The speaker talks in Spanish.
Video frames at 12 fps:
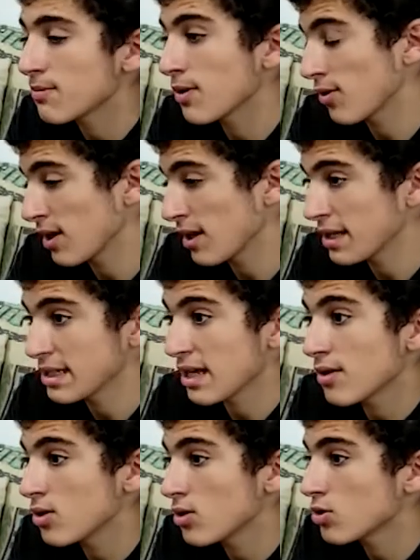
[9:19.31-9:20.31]
pero gracias a
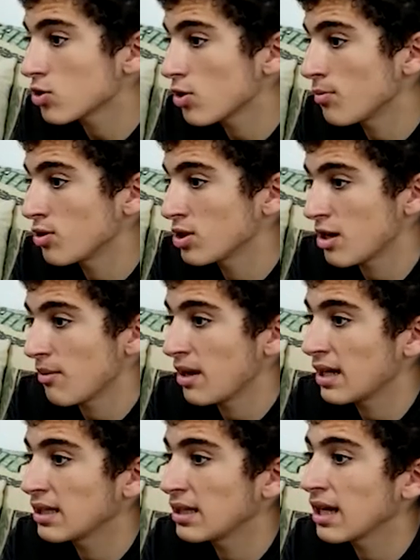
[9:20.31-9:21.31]
Dios, como nos
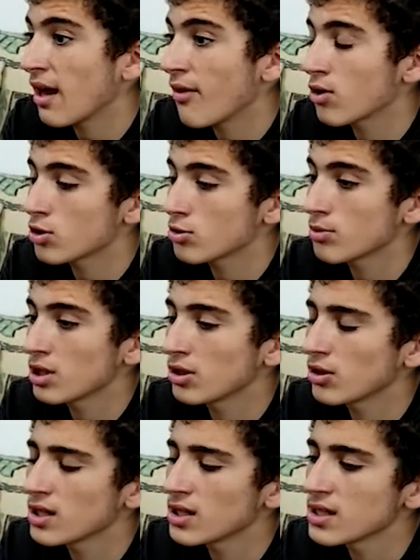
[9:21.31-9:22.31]
habían indicado los
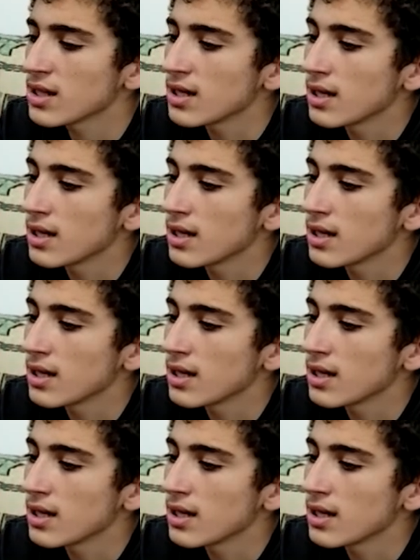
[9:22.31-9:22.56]
monitores,